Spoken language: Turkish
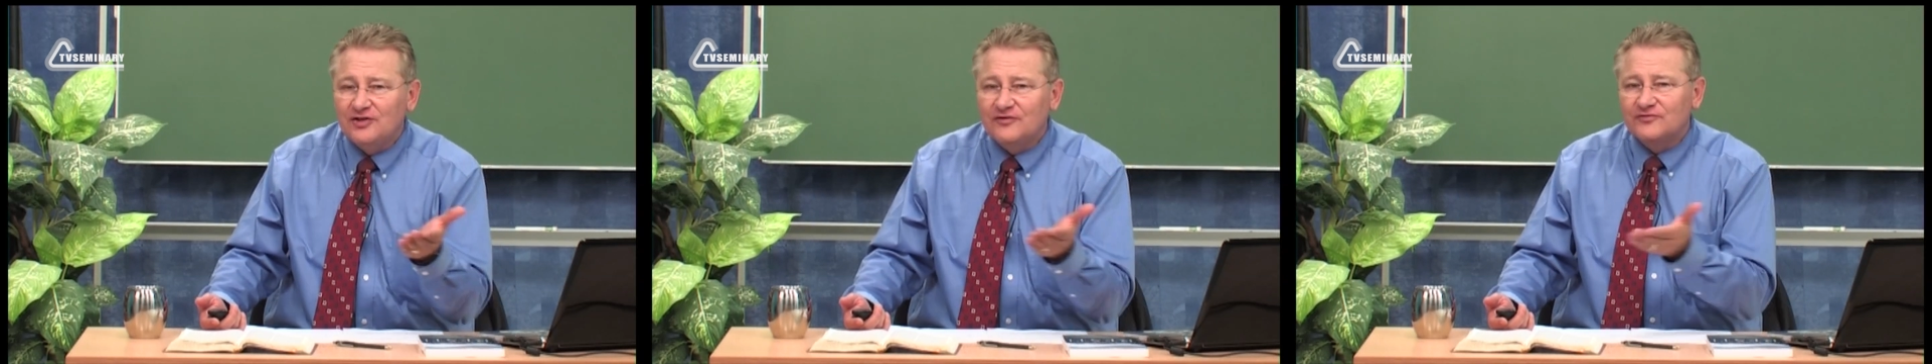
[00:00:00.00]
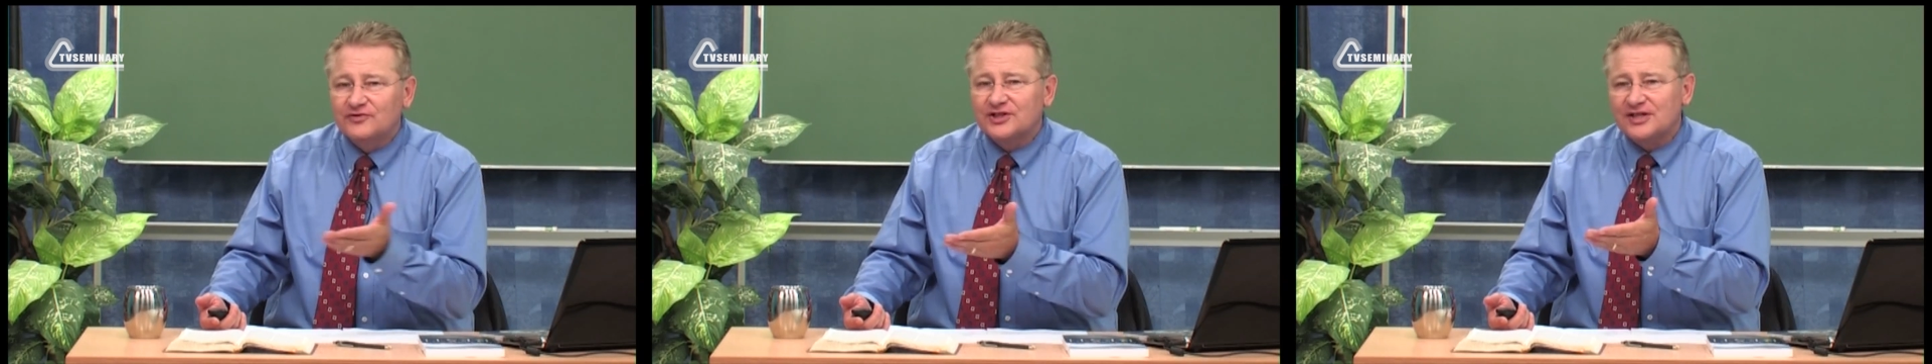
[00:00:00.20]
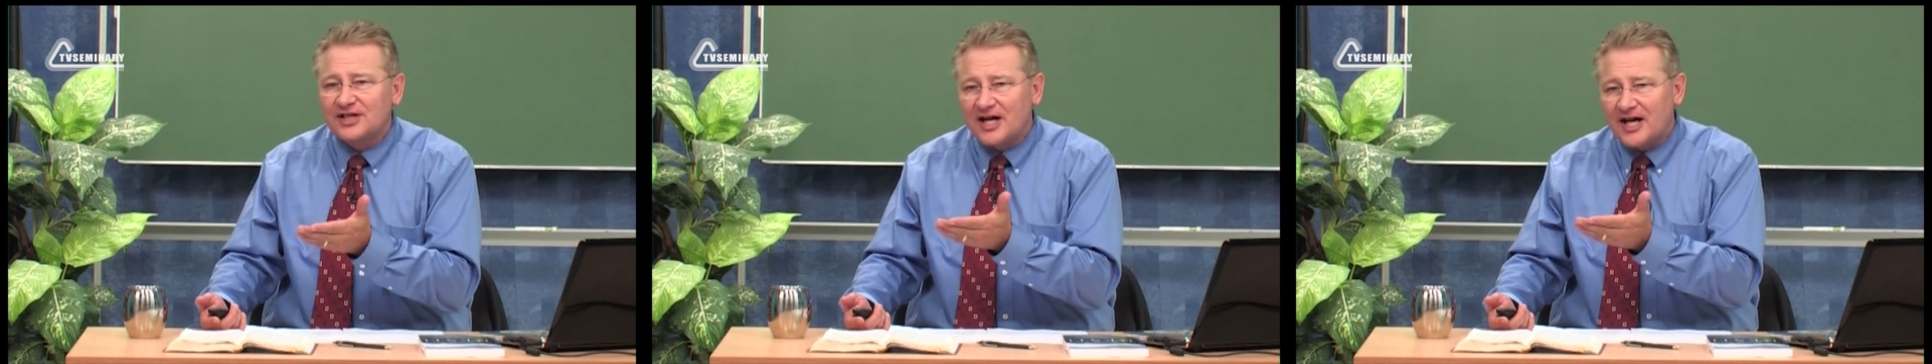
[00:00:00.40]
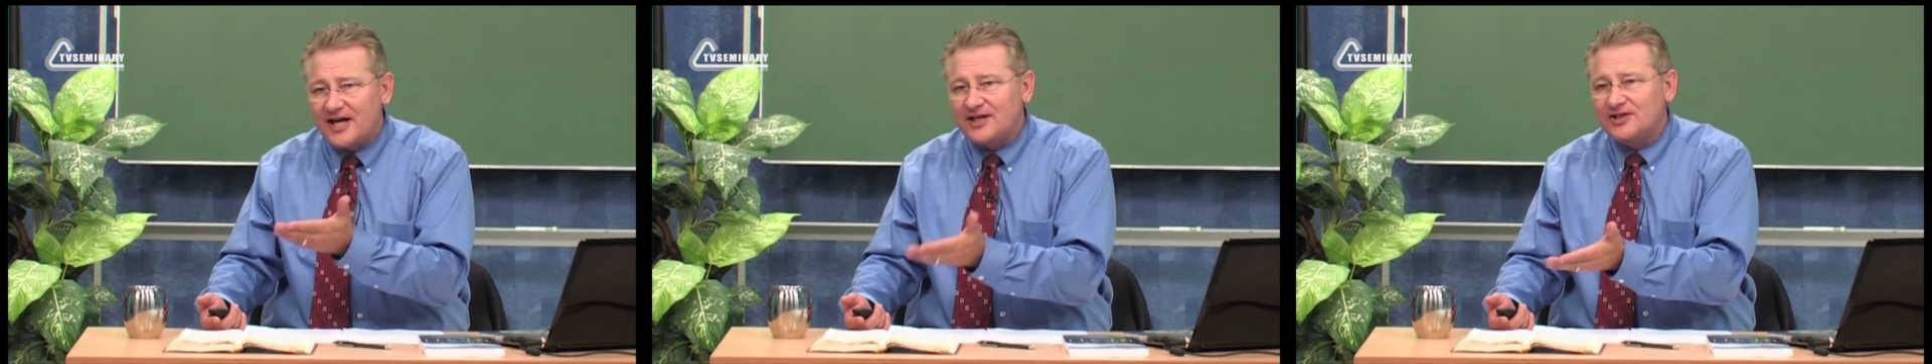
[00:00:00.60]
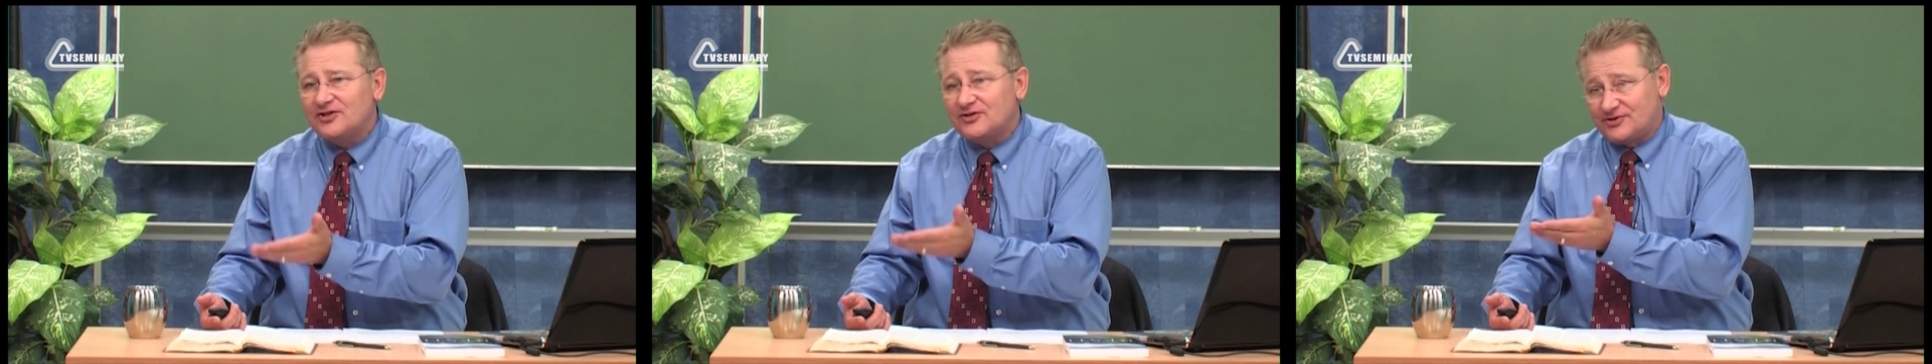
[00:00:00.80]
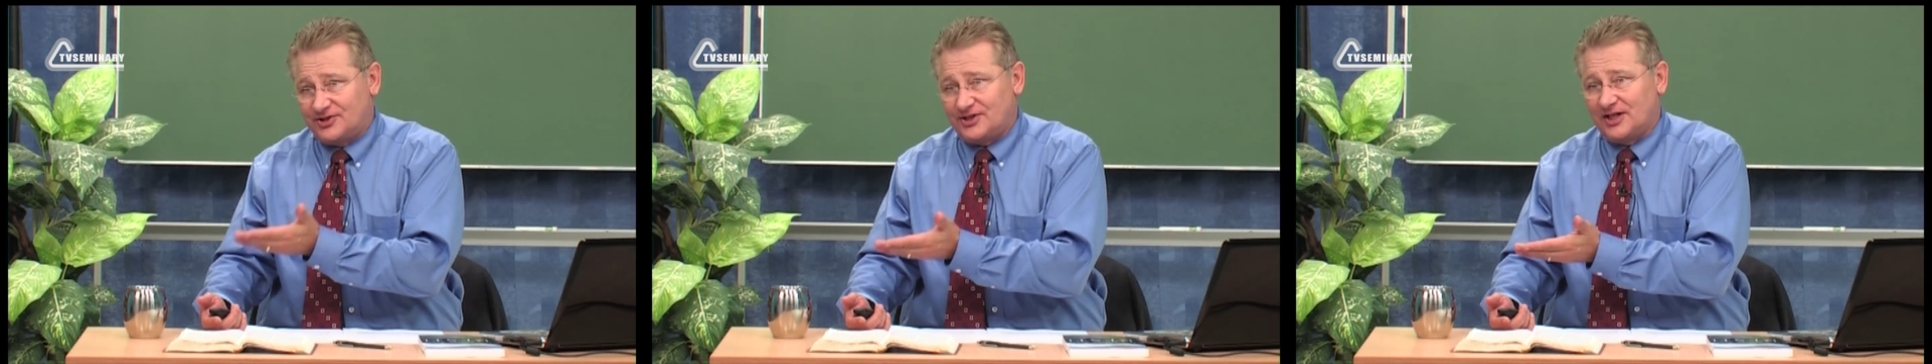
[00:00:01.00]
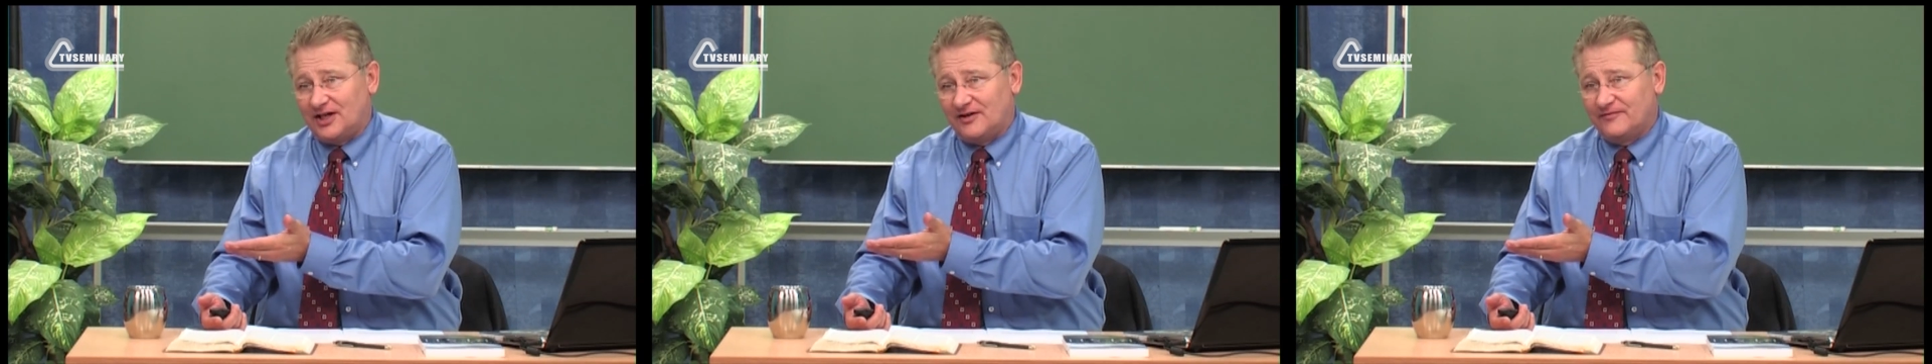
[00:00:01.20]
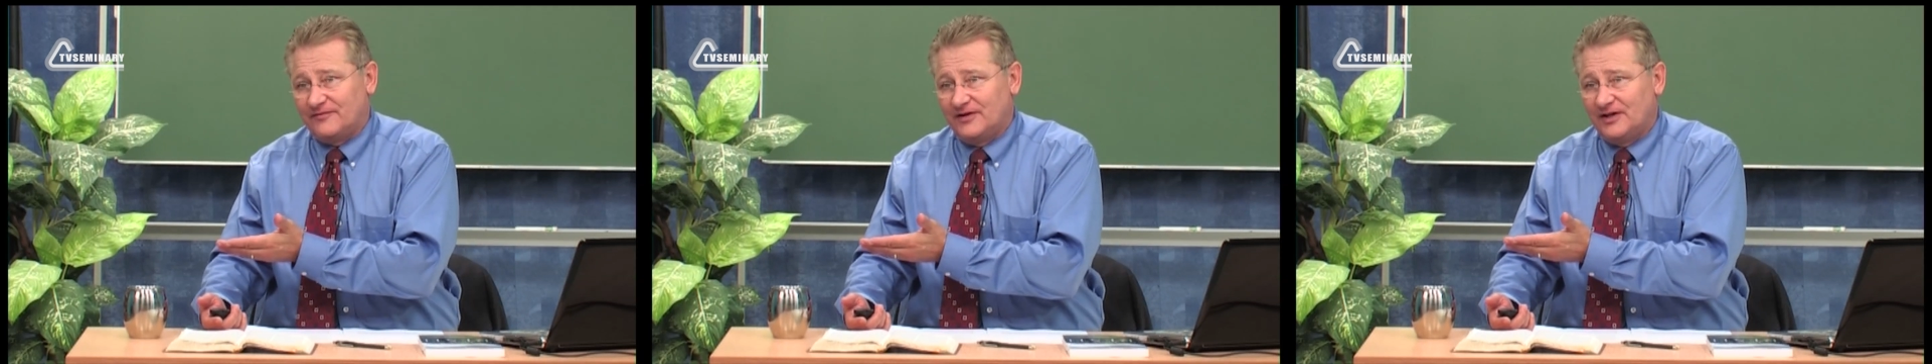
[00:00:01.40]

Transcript: temel ihtiyaçlarınızı